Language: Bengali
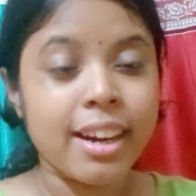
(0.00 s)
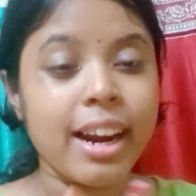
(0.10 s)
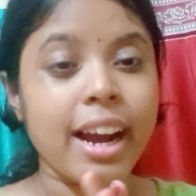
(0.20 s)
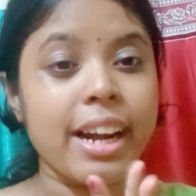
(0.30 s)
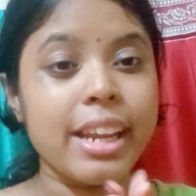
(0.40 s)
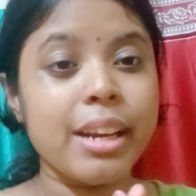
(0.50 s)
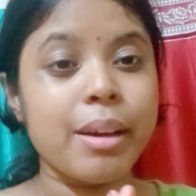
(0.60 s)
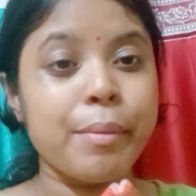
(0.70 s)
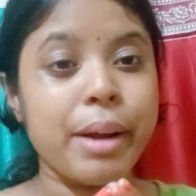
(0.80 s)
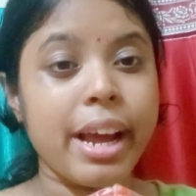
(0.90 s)
গানের
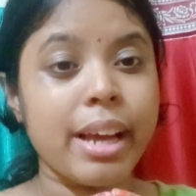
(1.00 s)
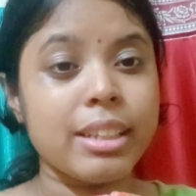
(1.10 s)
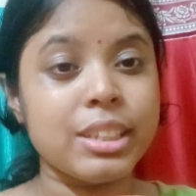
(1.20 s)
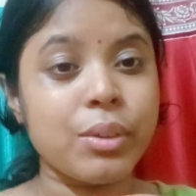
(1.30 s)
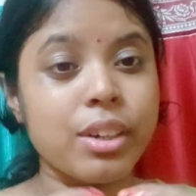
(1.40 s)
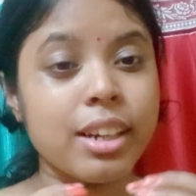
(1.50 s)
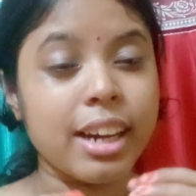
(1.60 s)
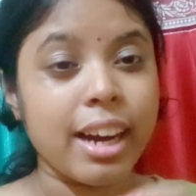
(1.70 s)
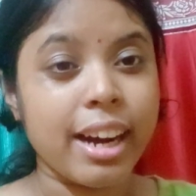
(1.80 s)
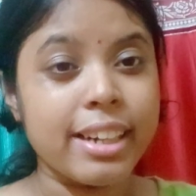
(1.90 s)
যে কটা
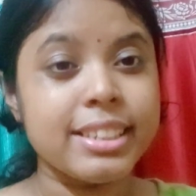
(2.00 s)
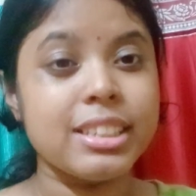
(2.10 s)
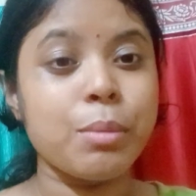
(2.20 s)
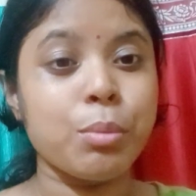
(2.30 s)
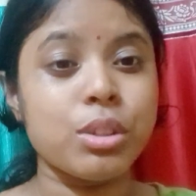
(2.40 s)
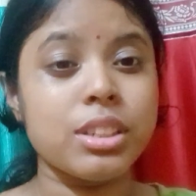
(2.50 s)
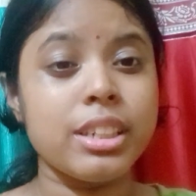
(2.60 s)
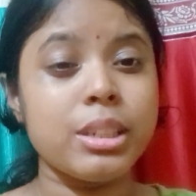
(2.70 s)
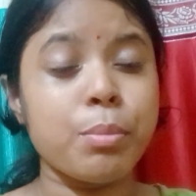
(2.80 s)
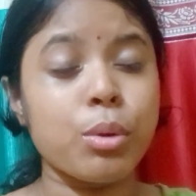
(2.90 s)
গান এসছে পোস্টার
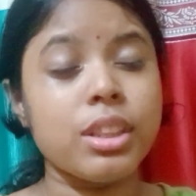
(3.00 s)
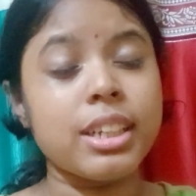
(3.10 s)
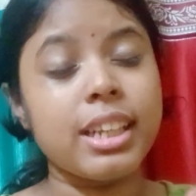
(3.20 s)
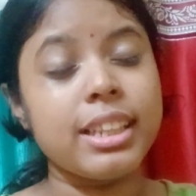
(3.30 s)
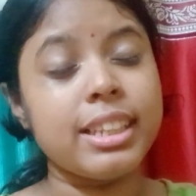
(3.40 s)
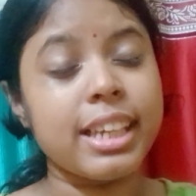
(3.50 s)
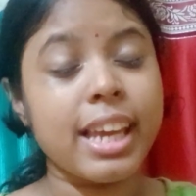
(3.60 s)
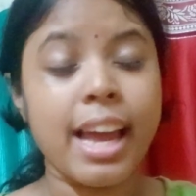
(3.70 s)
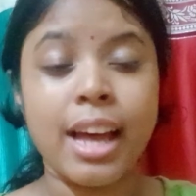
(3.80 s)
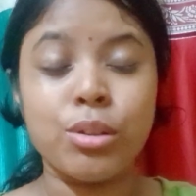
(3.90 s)
এসছে প্রত্যেকটা দেখে
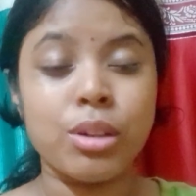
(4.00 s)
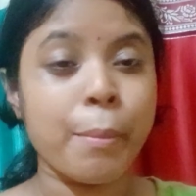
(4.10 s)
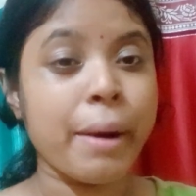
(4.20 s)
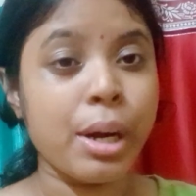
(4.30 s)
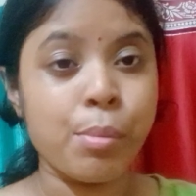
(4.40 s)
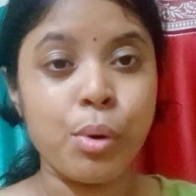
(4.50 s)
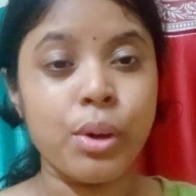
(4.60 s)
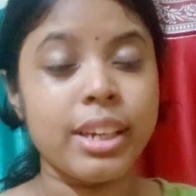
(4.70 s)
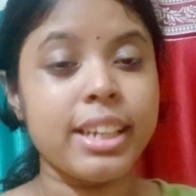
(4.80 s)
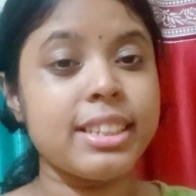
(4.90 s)
এতটা মাইন্ড
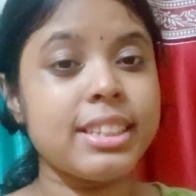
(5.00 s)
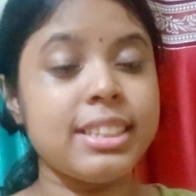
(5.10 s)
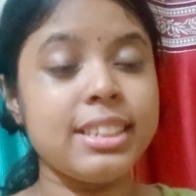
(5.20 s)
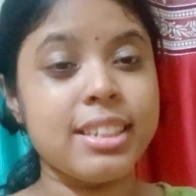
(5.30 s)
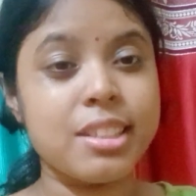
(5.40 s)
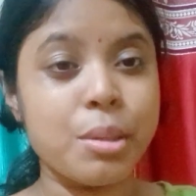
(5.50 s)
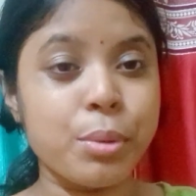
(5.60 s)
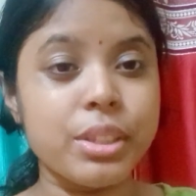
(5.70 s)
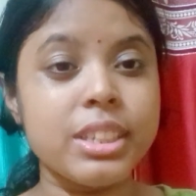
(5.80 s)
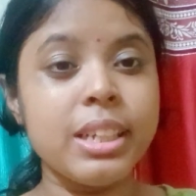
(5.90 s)
ব্লোয়িং লেগেছে সিরিয়াসলি
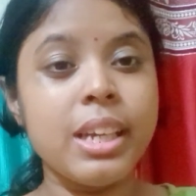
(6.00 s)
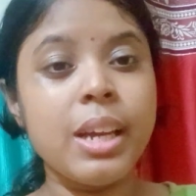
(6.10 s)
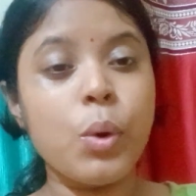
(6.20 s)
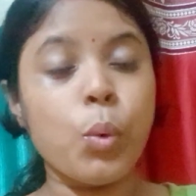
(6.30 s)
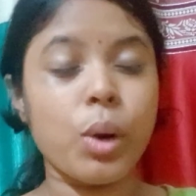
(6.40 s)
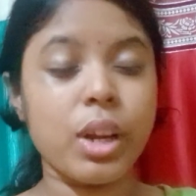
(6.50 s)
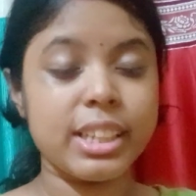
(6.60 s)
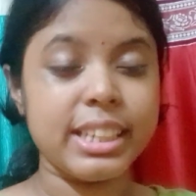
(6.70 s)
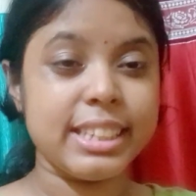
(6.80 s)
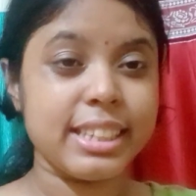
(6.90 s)
বলছি
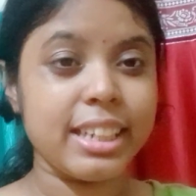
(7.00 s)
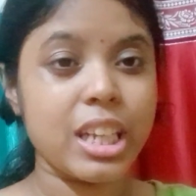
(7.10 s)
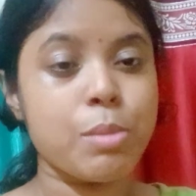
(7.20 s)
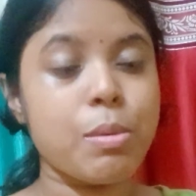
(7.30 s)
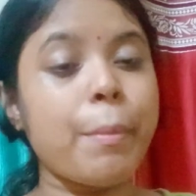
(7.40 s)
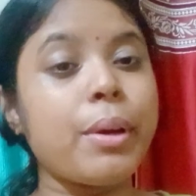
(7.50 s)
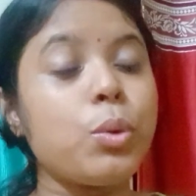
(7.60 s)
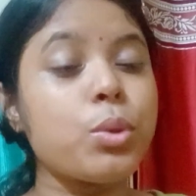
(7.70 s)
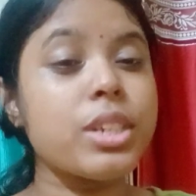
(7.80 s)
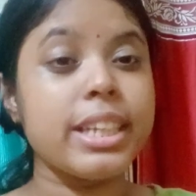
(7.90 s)
কলকাতায় যেদিন আসবে আমি
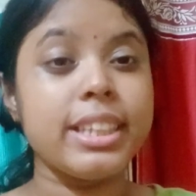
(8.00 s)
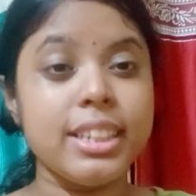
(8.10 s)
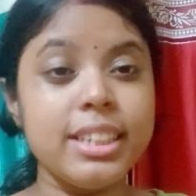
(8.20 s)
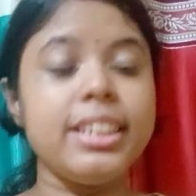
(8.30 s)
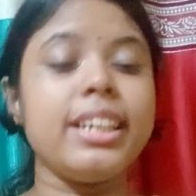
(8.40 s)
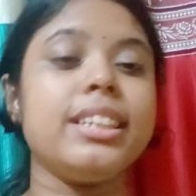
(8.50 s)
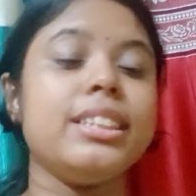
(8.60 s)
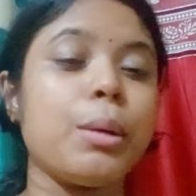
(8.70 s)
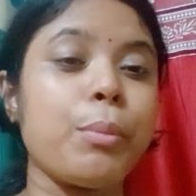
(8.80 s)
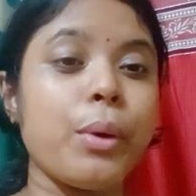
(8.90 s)
কিন্তু সেদিনই দেখতে
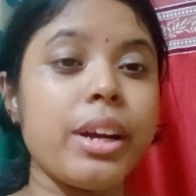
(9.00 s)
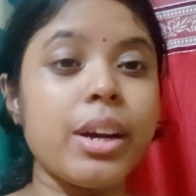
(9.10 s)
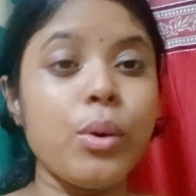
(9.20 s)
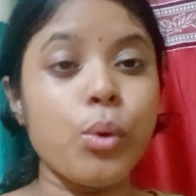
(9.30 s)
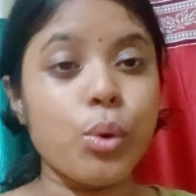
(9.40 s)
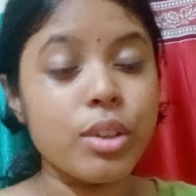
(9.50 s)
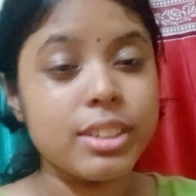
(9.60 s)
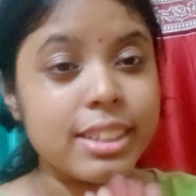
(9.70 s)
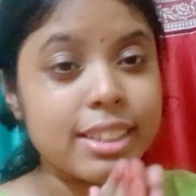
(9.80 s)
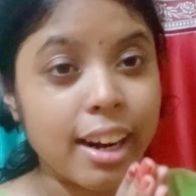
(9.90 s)
যাব এটা
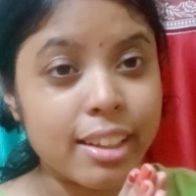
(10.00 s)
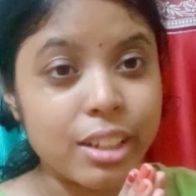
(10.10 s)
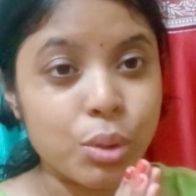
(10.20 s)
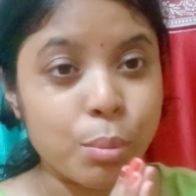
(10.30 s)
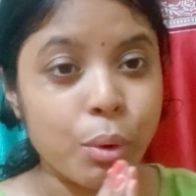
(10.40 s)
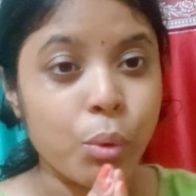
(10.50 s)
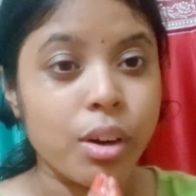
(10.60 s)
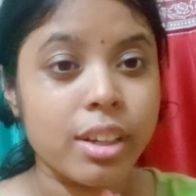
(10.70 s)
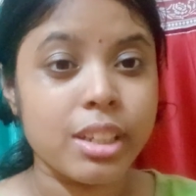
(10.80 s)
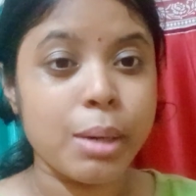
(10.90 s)
রিকোয়েস্ট যে তাড়াতাড়ি তোমরা
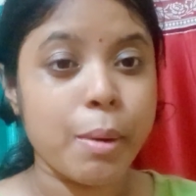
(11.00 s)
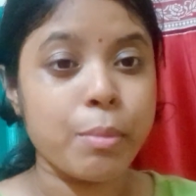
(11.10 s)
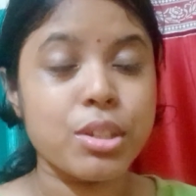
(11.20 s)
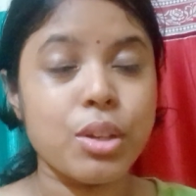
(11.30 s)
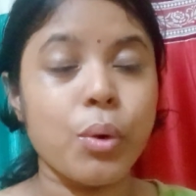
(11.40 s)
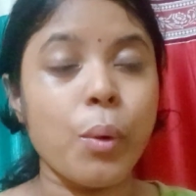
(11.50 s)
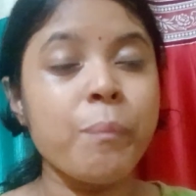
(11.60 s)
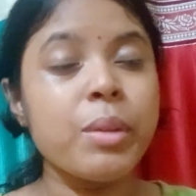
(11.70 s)
কলকাতা না ব্যবস্থা করো